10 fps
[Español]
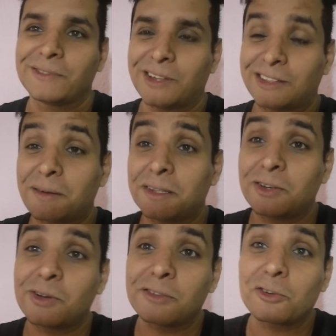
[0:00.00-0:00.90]
O sea, también
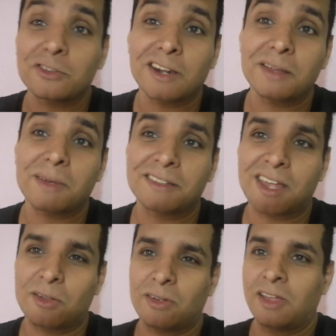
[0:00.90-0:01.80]
tengo que forzar
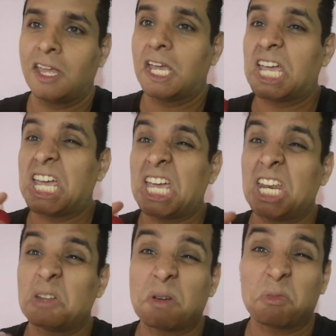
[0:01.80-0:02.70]
demasiado. Eh,
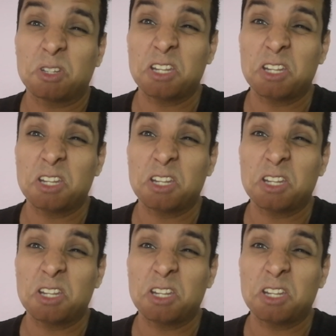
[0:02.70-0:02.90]
nos vemos en